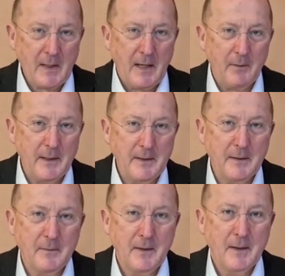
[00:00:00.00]
Aber
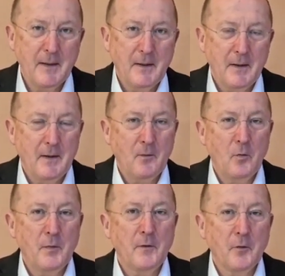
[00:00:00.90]
hier äh,
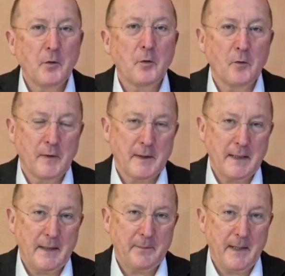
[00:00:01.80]
um die
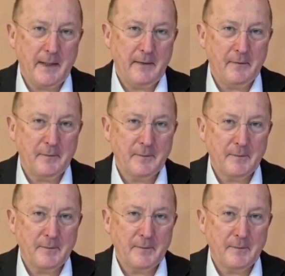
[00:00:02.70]
Sündlosigkeit Mariens.